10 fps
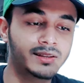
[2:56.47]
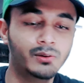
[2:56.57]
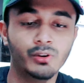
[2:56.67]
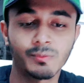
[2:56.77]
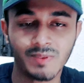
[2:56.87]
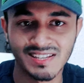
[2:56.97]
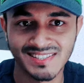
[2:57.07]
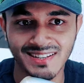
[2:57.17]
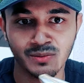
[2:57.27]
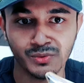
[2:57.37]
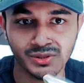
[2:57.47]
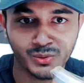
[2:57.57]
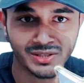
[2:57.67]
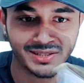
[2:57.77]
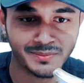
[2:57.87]
দেখো এই প্লাস্টিকের
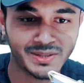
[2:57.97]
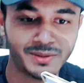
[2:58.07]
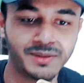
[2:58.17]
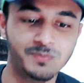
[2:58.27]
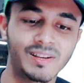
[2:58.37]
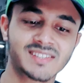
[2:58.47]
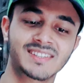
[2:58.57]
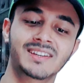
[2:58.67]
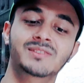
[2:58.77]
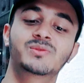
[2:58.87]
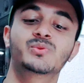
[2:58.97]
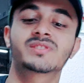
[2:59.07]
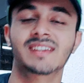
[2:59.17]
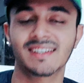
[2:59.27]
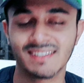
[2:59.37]
মধ্যে ওয়ান টাইম এই প্লাস্টিকের দুই
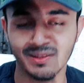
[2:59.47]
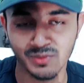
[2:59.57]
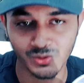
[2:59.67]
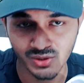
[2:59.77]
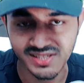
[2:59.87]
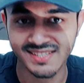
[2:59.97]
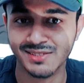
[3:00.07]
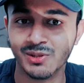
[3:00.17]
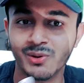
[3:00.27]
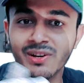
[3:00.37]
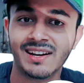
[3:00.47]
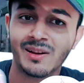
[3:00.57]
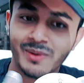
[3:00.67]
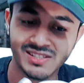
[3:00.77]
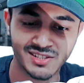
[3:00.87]
সাইডে আমি দুইটা সিলিও করে
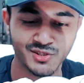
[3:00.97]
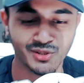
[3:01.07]
রাবারটা